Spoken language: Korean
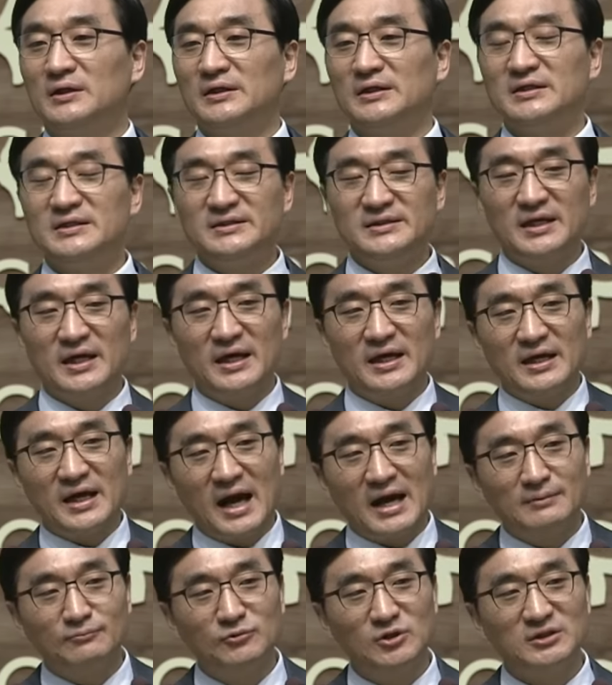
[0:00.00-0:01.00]
이세의
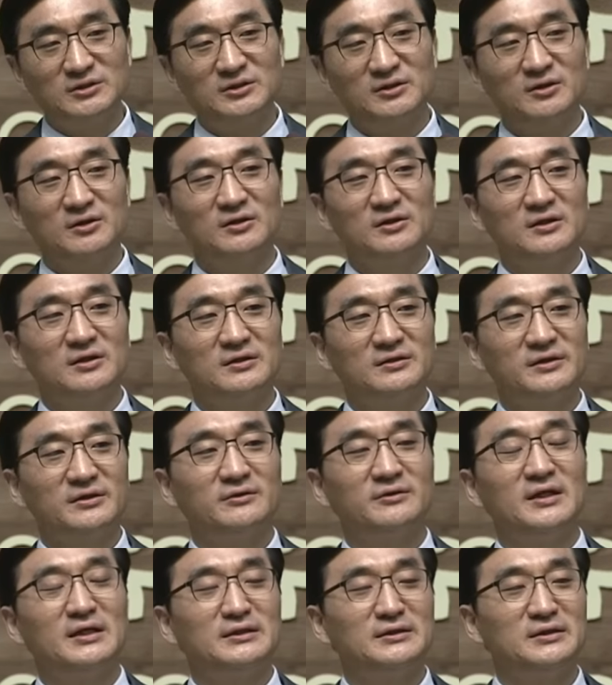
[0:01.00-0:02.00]
가문에서
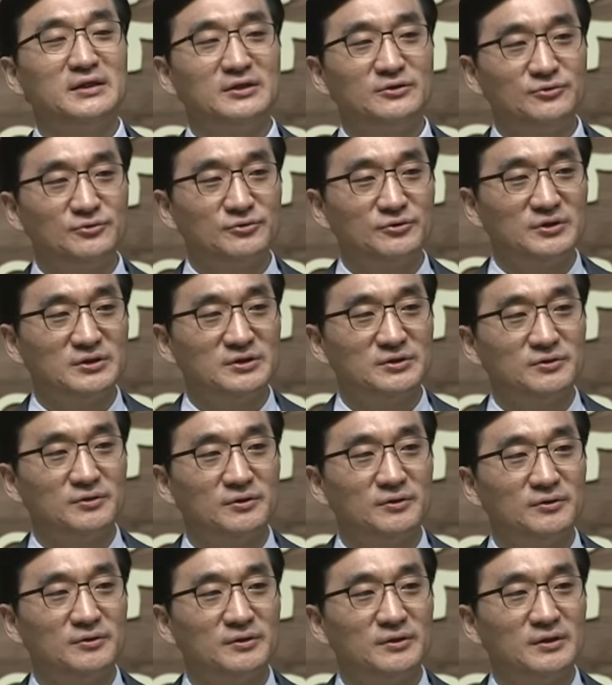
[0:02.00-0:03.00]
태어나는 예수
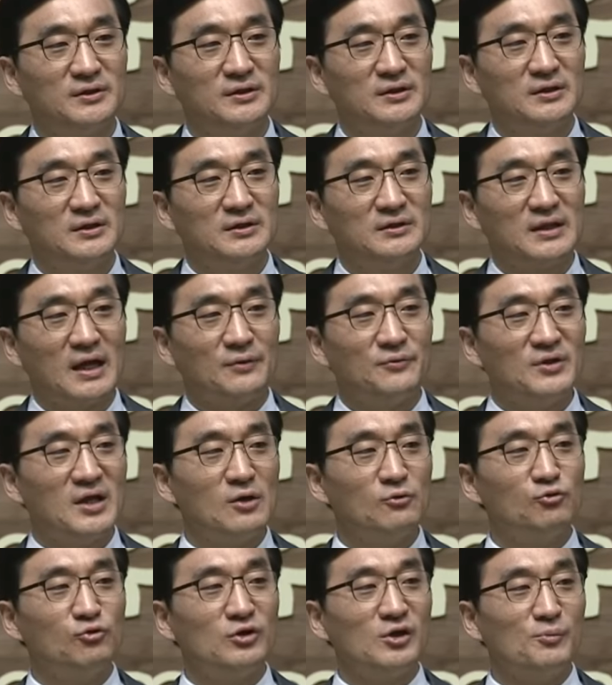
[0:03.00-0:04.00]
그리스도. 다윗
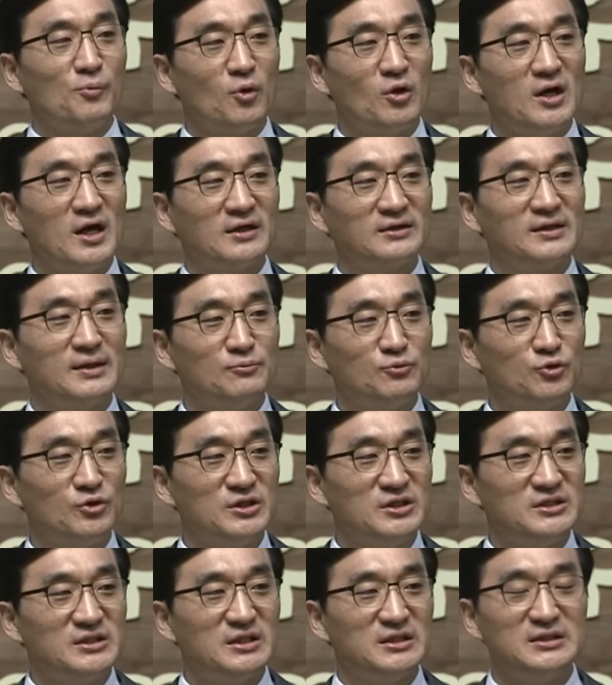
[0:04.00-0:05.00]
왕국의 몰락됨으로
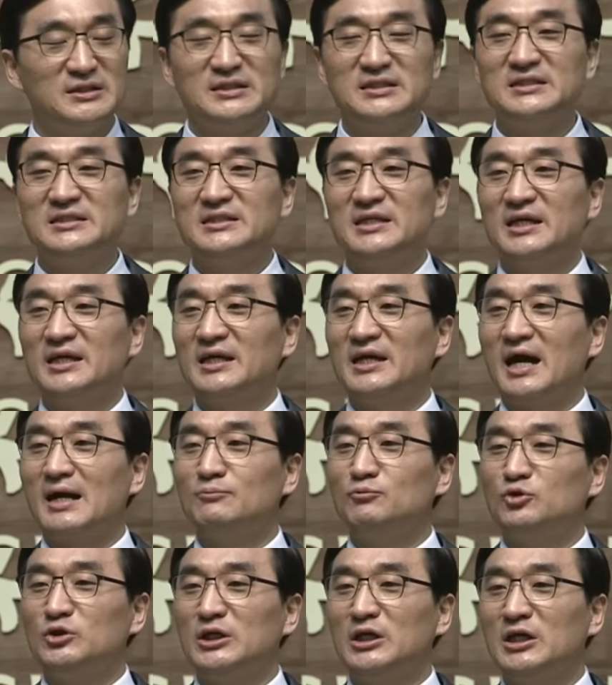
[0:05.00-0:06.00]
이제는 이세의
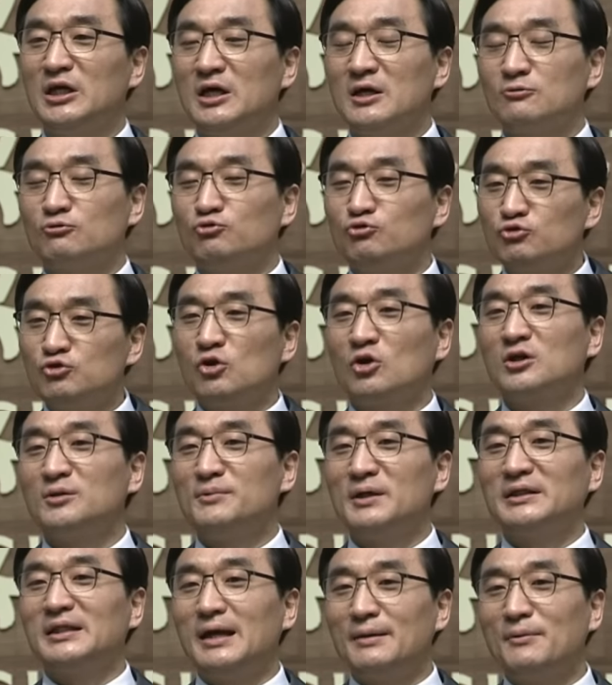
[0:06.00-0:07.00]
가문이
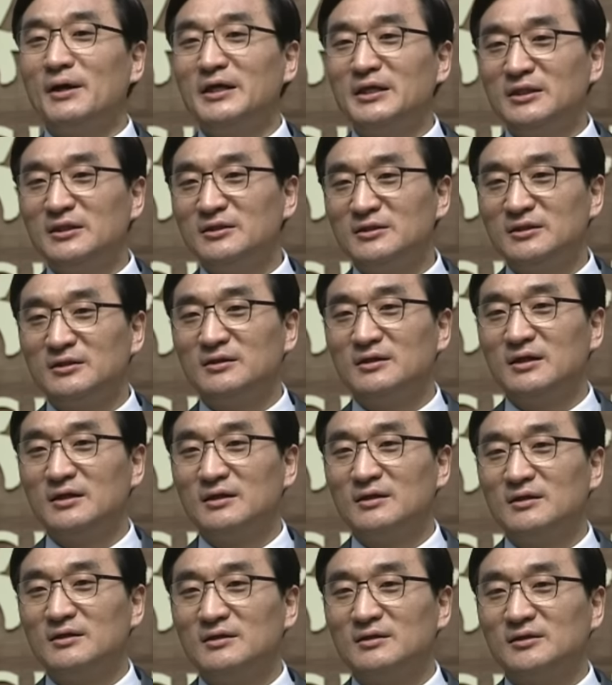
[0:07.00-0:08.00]
구루토기만 남아 있는
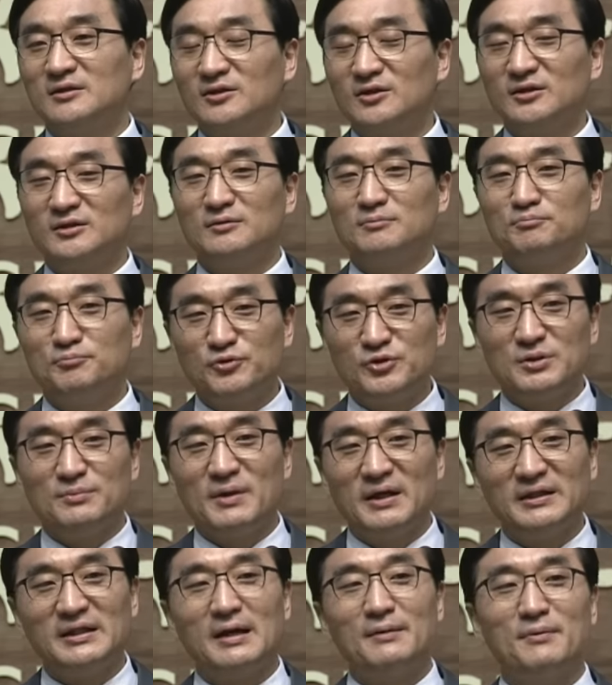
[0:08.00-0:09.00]
그런
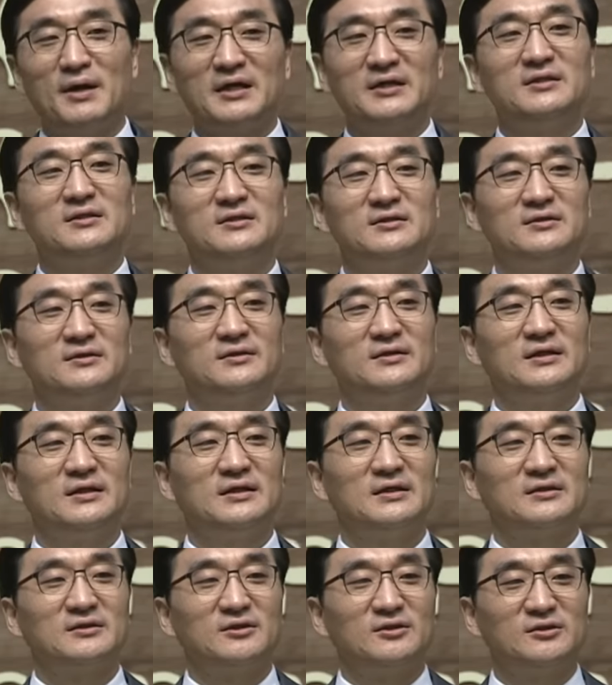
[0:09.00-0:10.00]
뿌리만 남아 있는
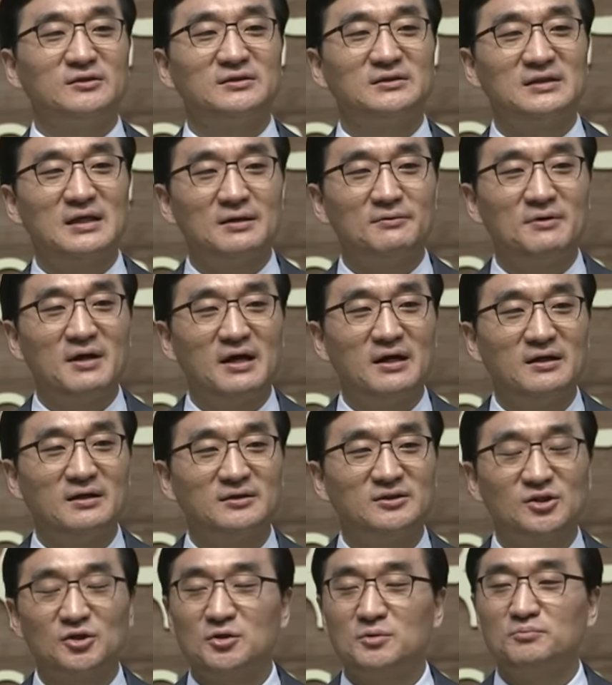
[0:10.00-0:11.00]
그런
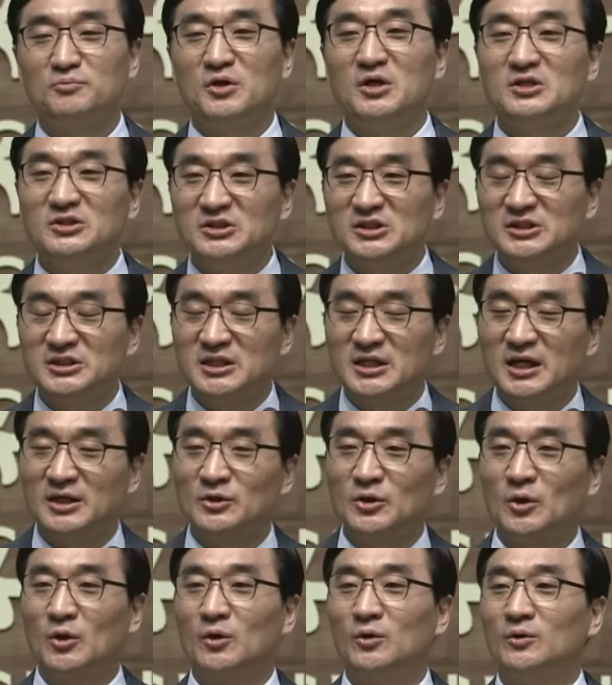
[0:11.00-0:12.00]
상황처럼
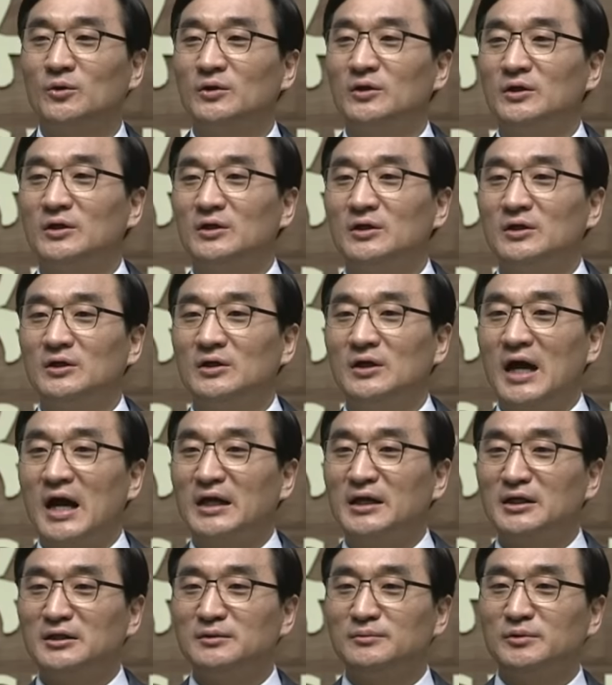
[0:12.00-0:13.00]
되었을지라도
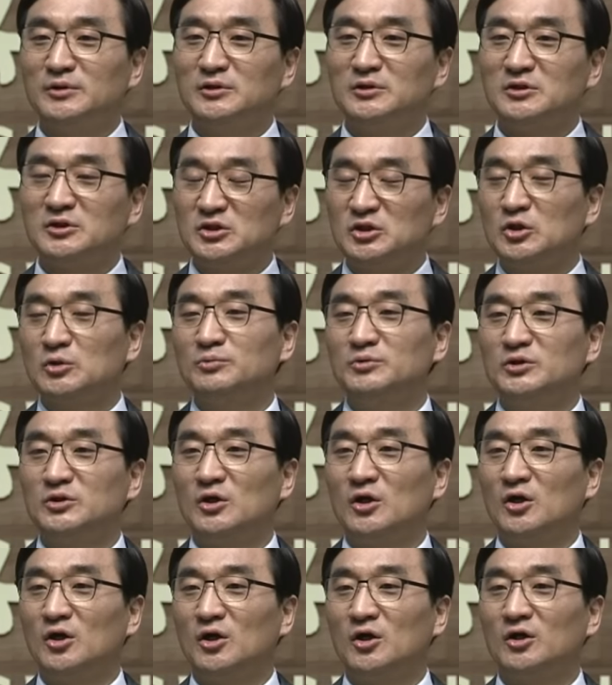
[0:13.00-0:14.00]
하나님은
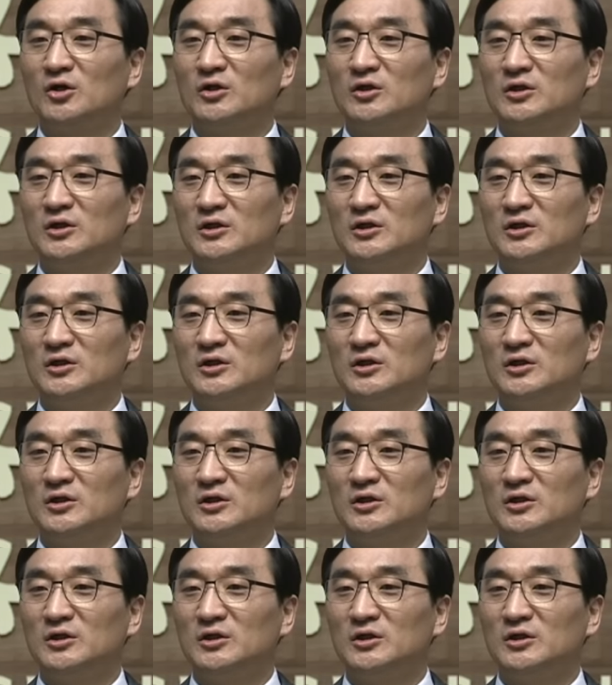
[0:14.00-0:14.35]
그로부터